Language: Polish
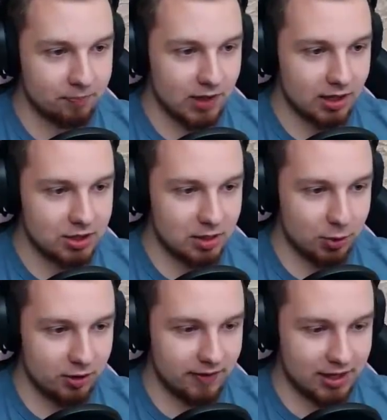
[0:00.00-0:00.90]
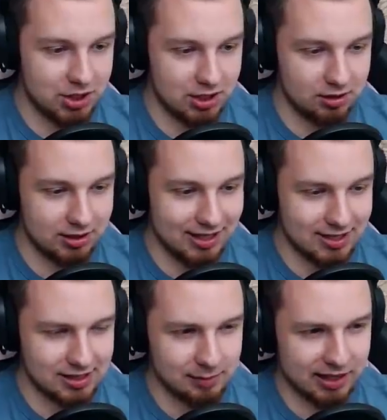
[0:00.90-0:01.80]
się prowadzi. Nie
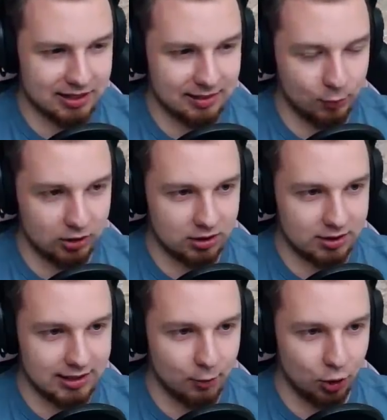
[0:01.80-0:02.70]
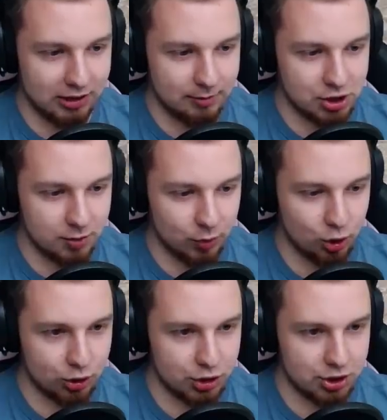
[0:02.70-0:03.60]
jest chyba demon, demonem
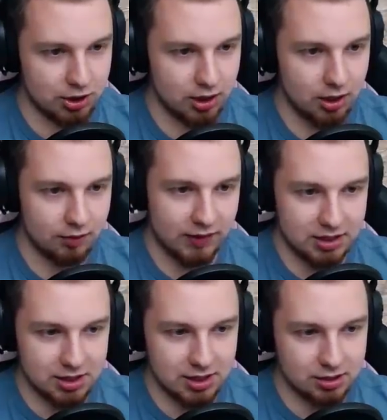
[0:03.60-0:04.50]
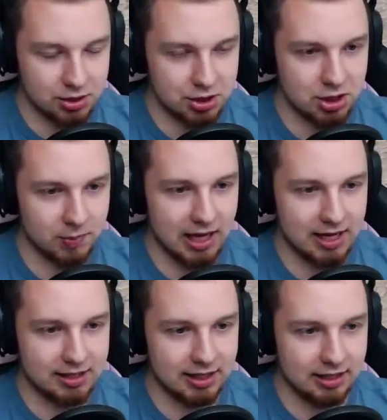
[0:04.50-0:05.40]
szybkości. Faktycznie jest dość szybkie,
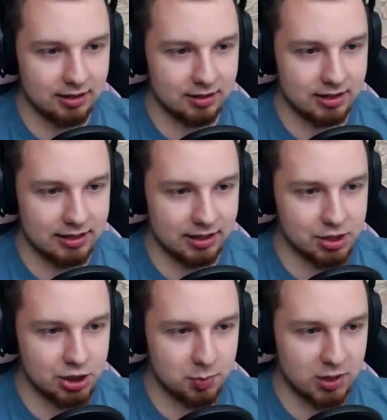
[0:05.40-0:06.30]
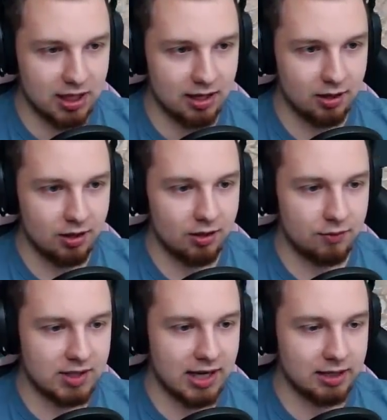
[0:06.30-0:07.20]
ale nie, nie tak szybkie
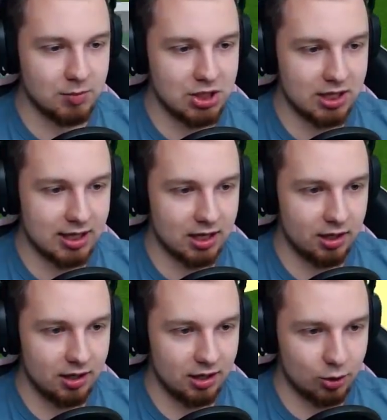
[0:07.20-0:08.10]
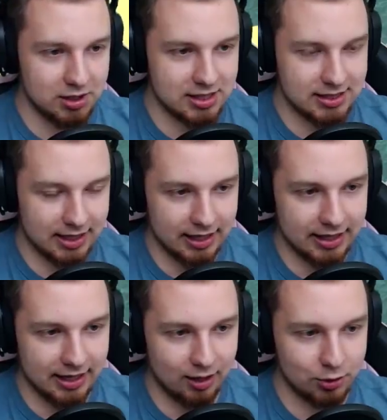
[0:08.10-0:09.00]
wydaje mi się jak konizek
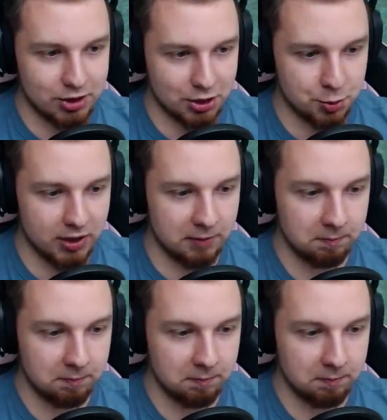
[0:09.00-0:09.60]
Agera chociażby.